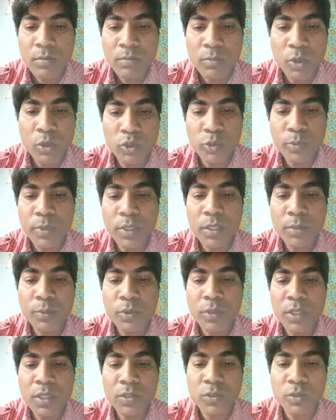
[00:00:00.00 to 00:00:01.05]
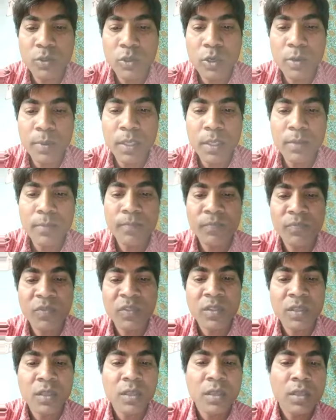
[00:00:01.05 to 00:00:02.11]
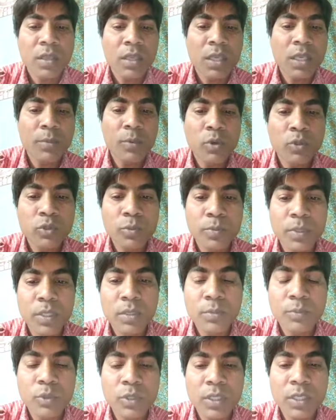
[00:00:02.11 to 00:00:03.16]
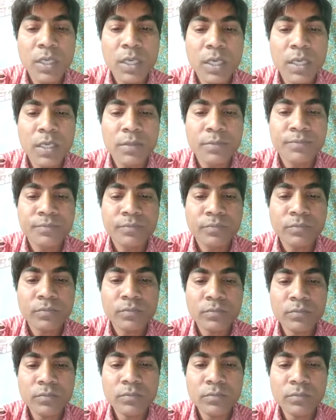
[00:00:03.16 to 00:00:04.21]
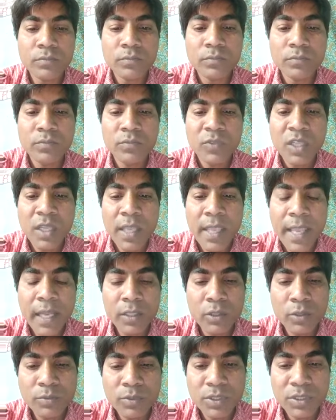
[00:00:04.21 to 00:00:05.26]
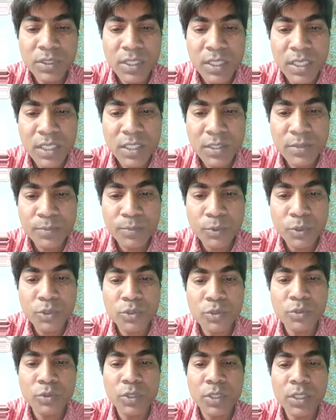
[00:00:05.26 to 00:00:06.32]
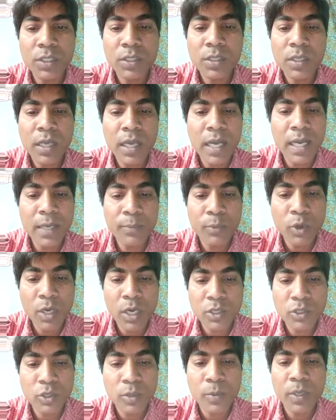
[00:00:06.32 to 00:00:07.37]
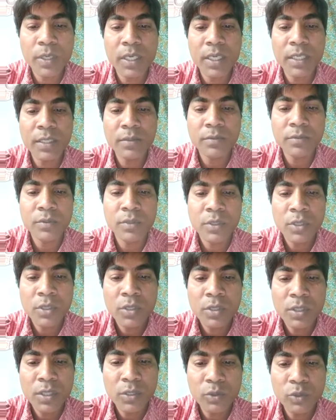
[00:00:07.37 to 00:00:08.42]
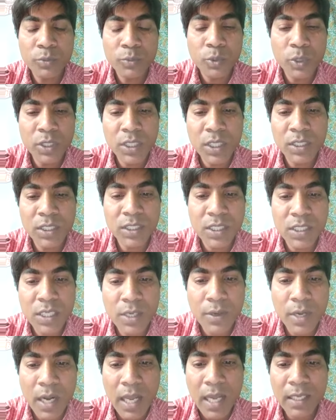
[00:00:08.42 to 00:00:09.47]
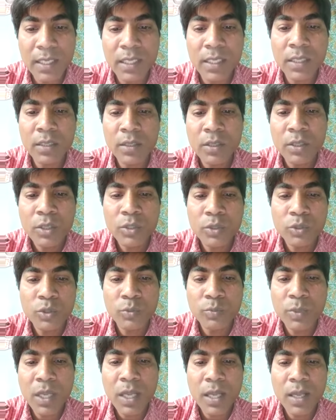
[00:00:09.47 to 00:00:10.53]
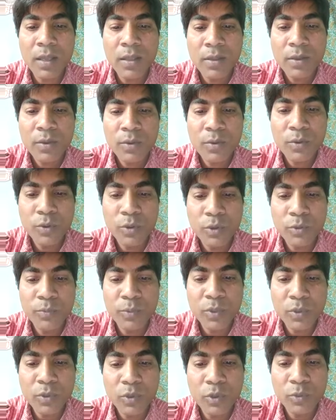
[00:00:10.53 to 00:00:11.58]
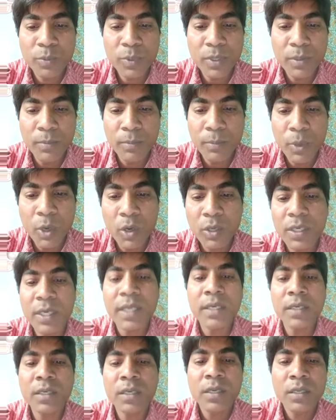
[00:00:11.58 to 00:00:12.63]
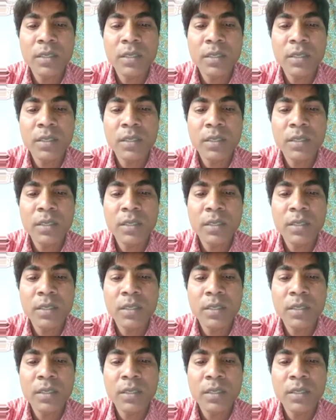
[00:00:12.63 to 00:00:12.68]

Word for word: ভৌত বিজ্ঞান পরীক্ষা শুরু হবে এই ভৌত বিজ্ঞান পরীক্ষার একদম শেষ প্রস্তুতি আর পড়ার সময় নেই কিন্তু পরীক্ষা দিতে যাওয়ার আগেই তোমরা খুব খুব ইম্পর্টেন্ট